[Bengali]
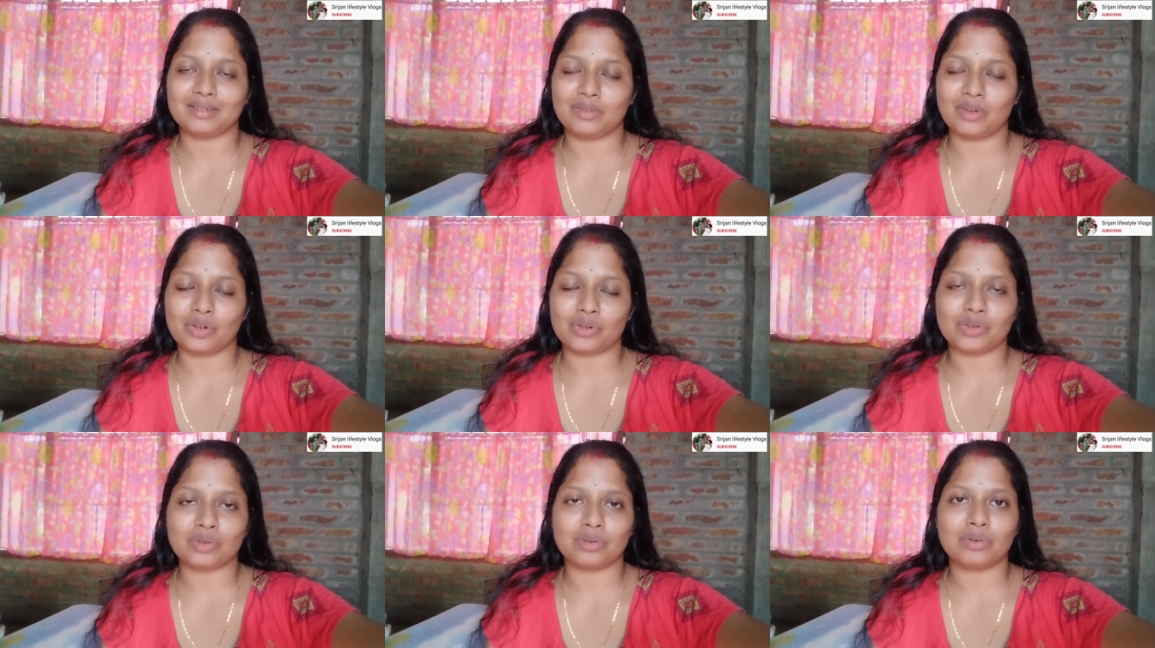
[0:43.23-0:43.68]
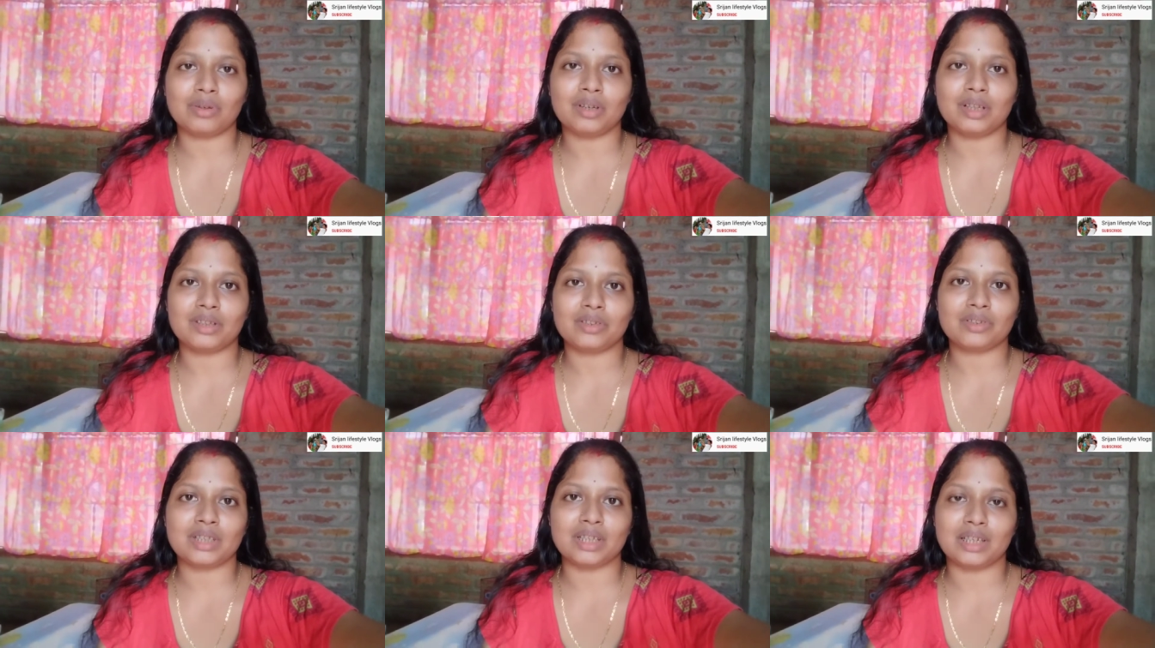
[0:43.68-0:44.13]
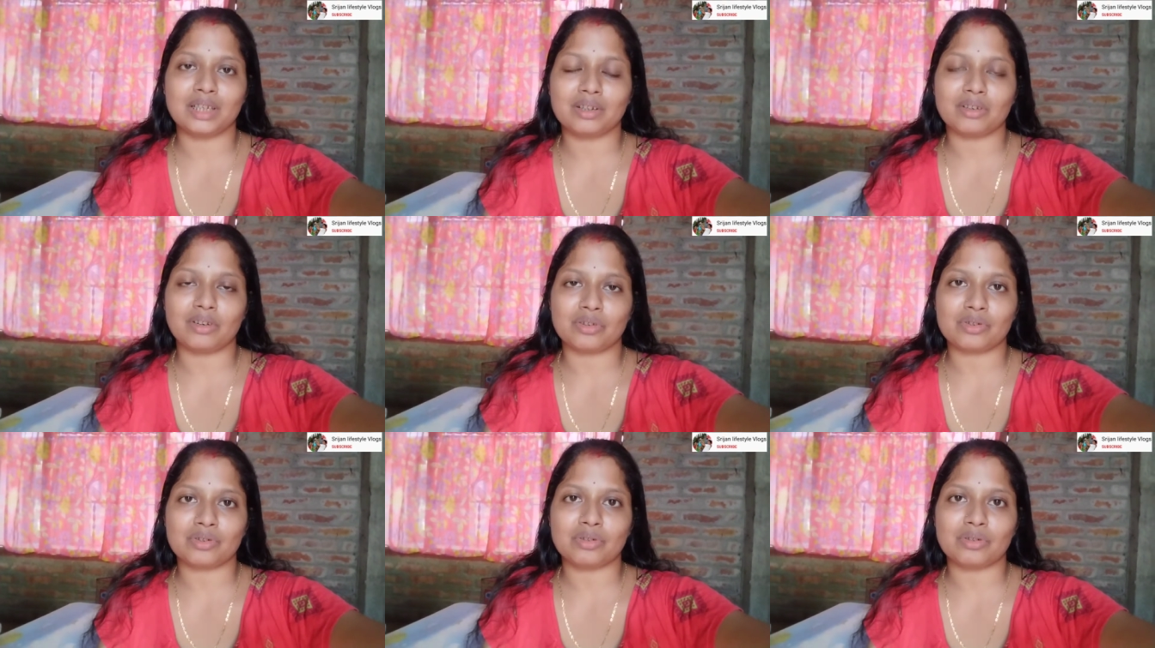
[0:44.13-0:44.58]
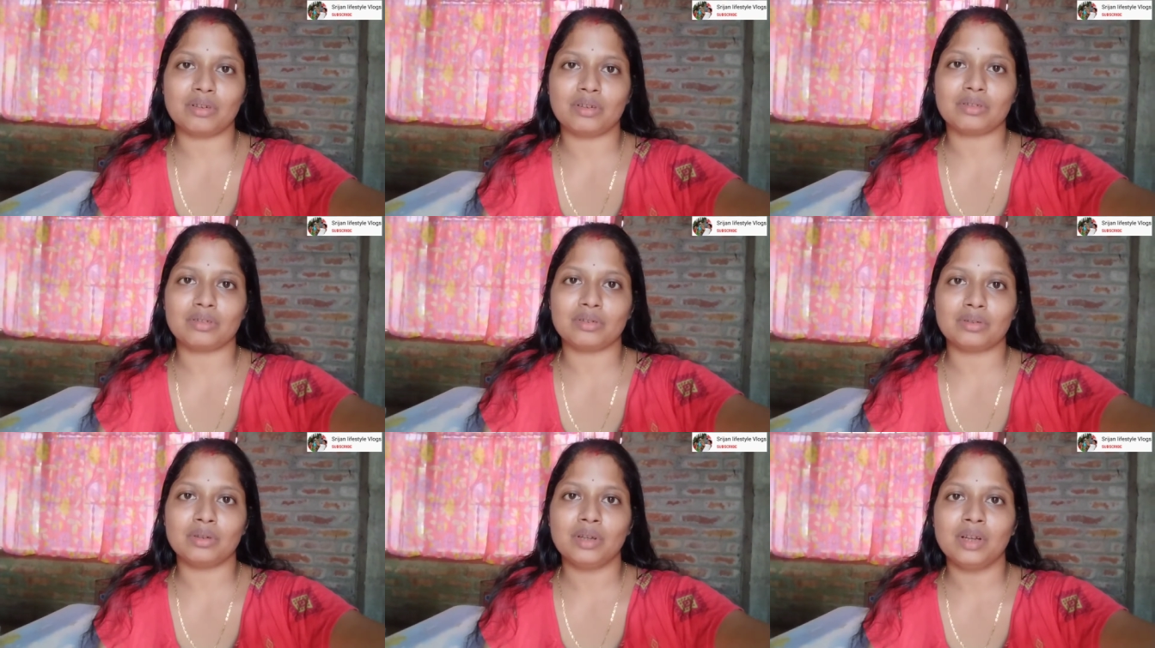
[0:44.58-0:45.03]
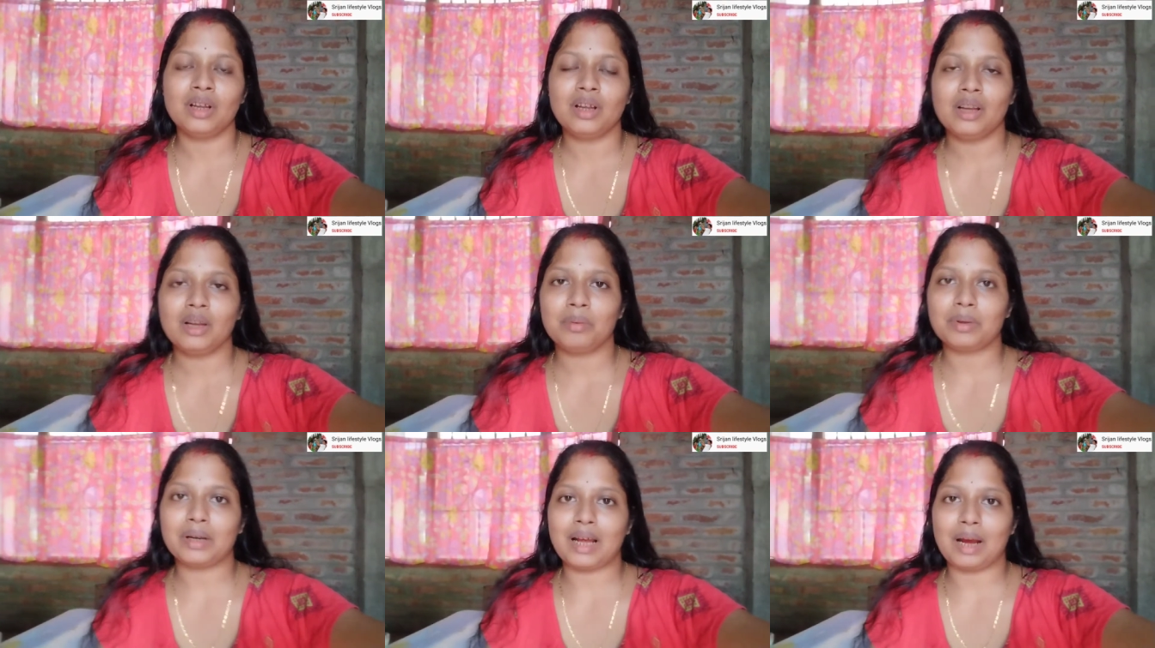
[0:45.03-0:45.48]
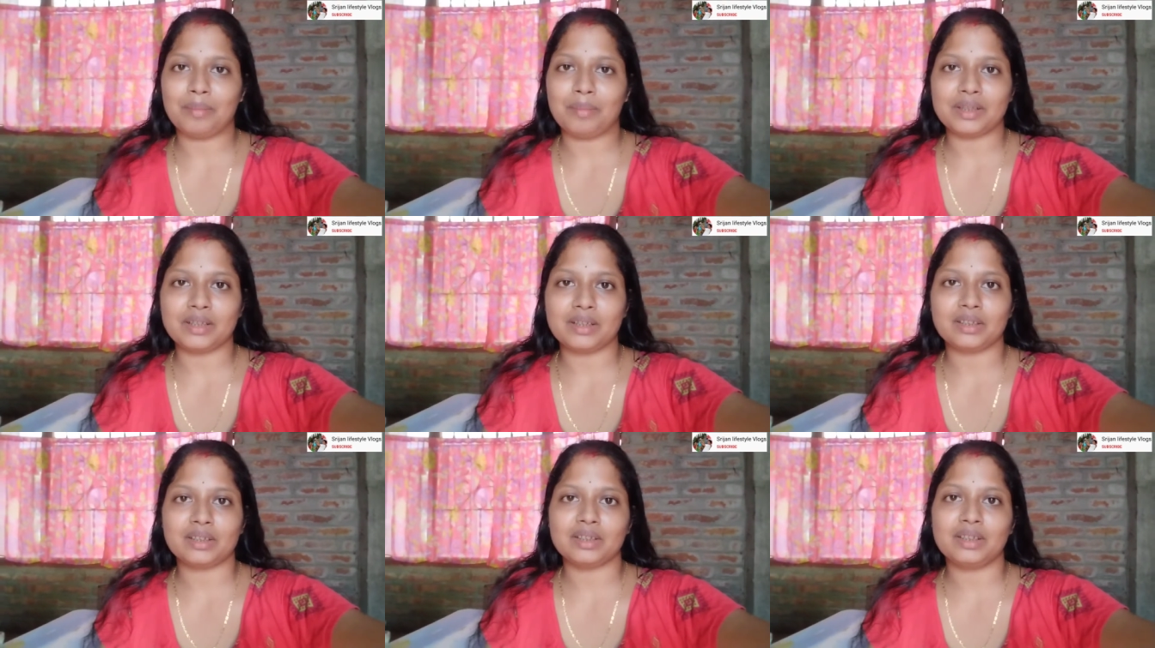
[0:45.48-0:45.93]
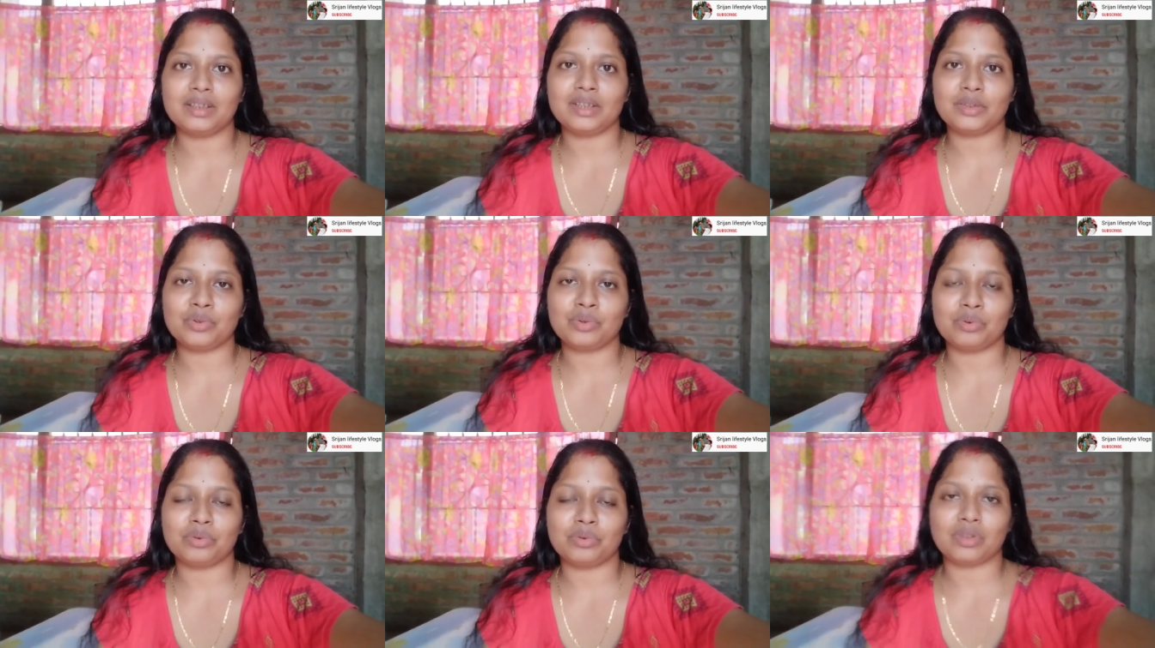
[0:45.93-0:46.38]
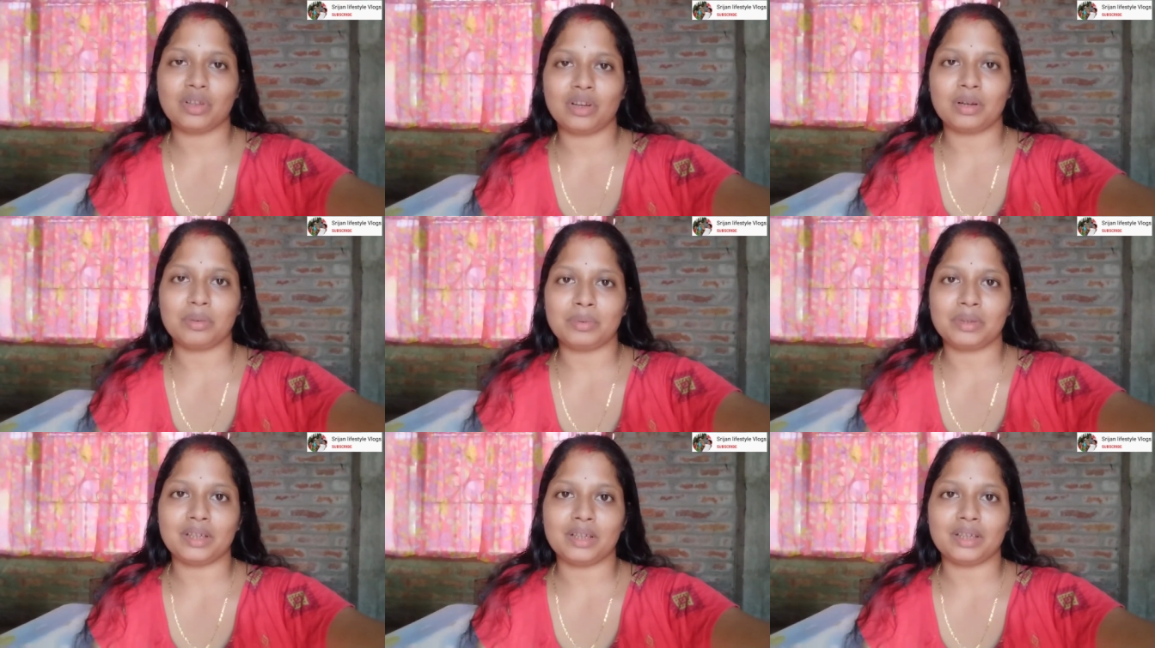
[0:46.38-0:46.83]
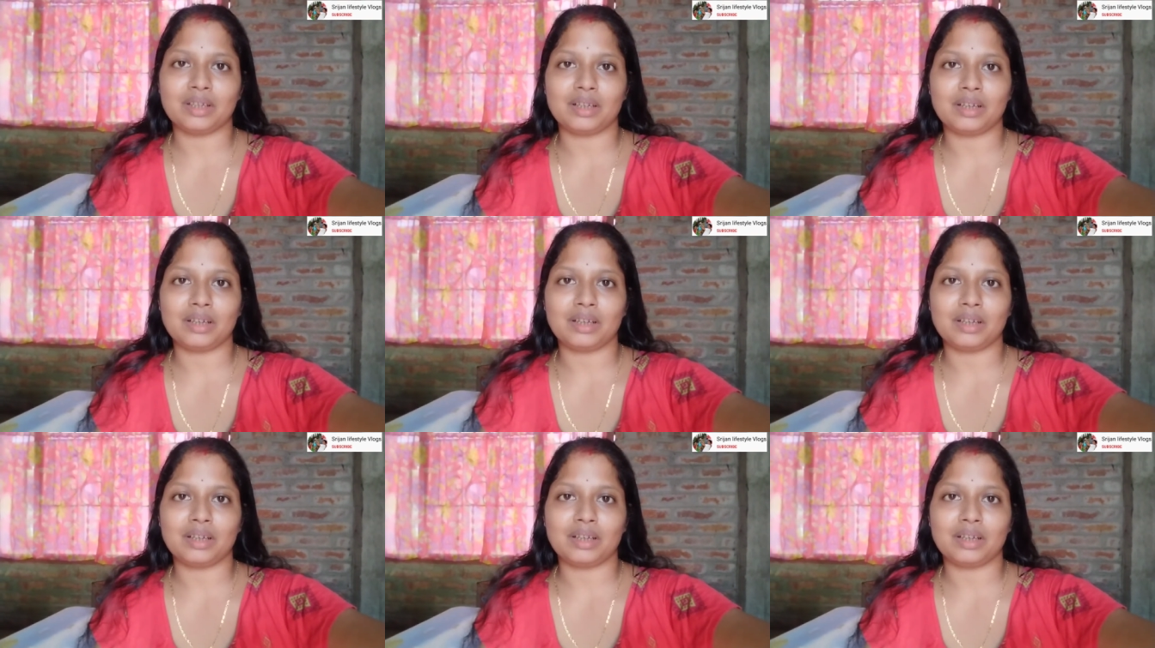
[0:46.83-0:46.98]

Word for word: কষ্ট হলে তো ছেলের কষ্ট হলে তো মানে আমাদেরকেই না ছুটতে হবে